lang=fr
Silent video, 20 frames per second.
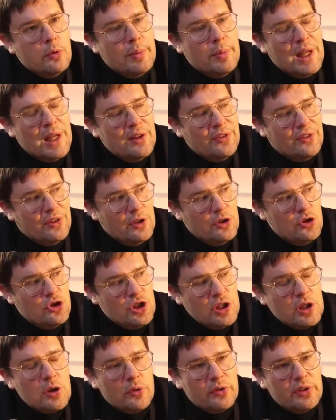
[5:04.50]
base
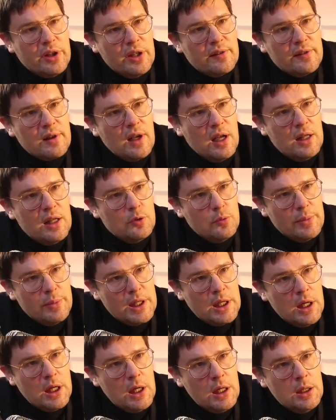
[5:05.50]
gigantesque à
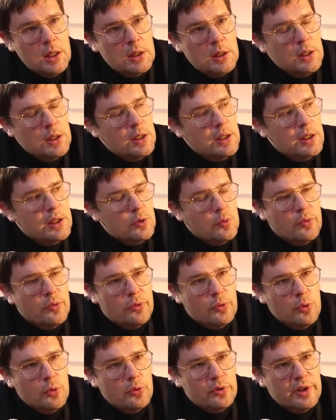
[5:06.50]
Nouméa. Il nous
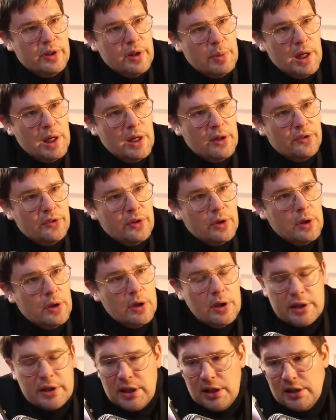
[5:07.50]
faut des bases.
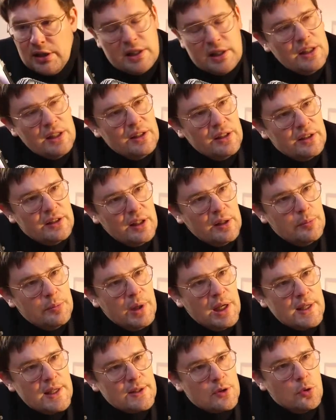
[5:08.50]
Il y, a, il y a des tas de
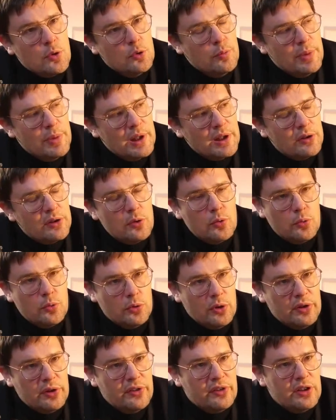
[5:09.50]
bases que nous maintenons
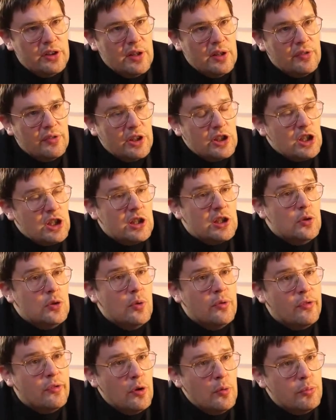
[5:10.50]
dans des États africains qui
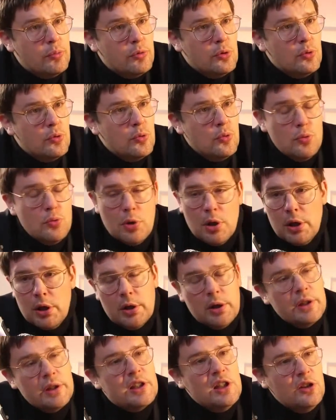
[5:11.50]
ne veulent plus de nous,
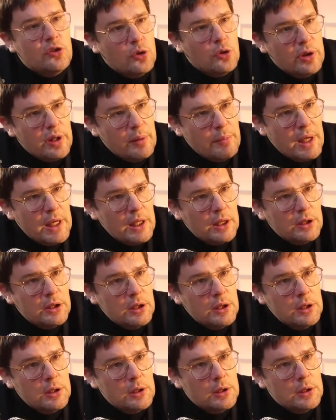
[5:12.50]
qu'ils se
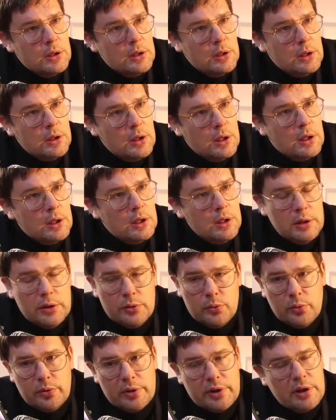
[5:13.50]
démerdent. Hein,
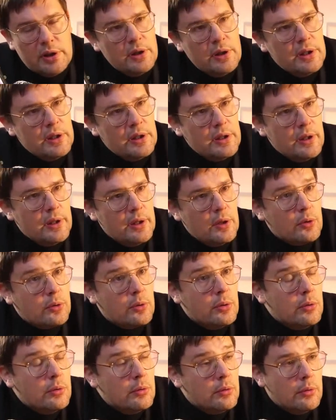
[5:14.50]
et alors
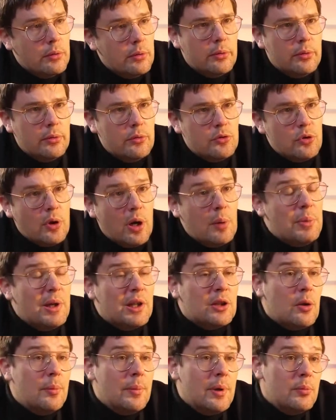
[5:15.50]
que je
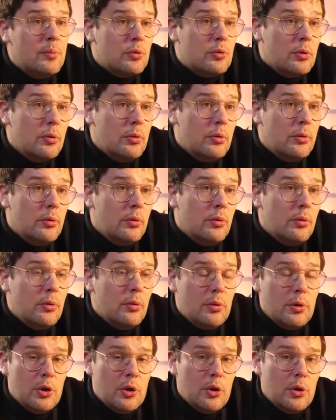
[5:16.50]
rappelle quand même
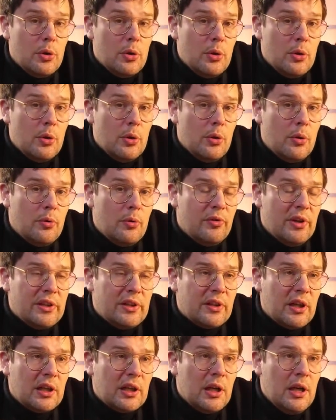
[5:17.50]
que, on va
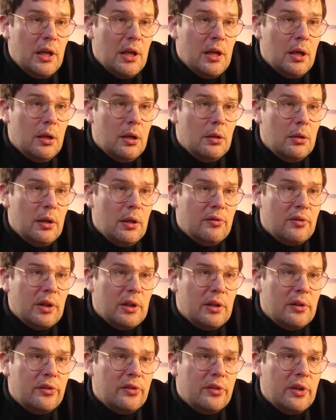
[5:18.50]
être très clair,
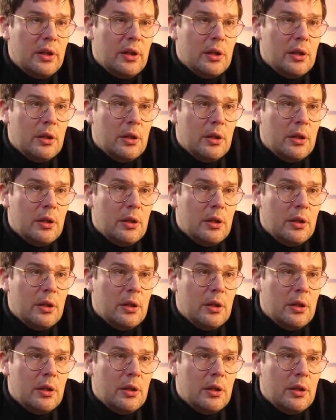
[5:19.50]
l'Afrique c'est